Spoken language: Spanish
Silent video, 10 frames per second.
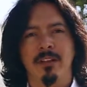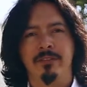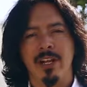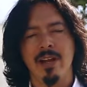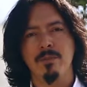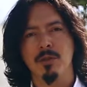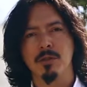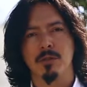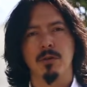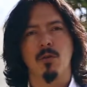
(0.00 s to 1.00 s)

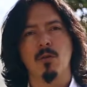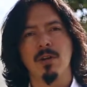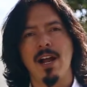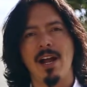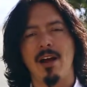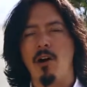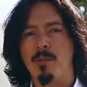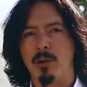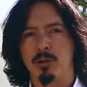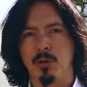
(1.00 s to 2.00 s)
tenemos una
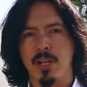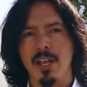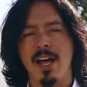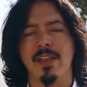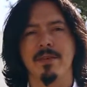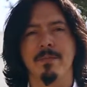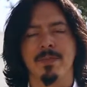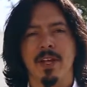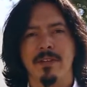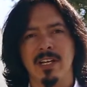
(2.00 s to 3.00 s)
oportunidad
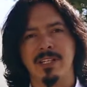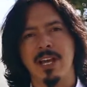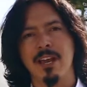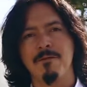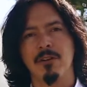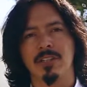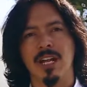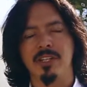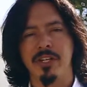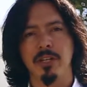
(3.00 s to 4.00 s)
de seguir
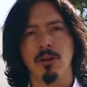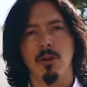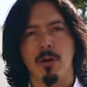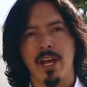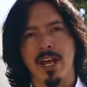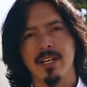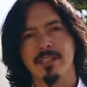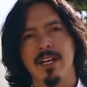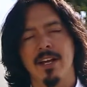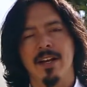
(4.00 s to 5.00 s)
fortaleciendo lo que es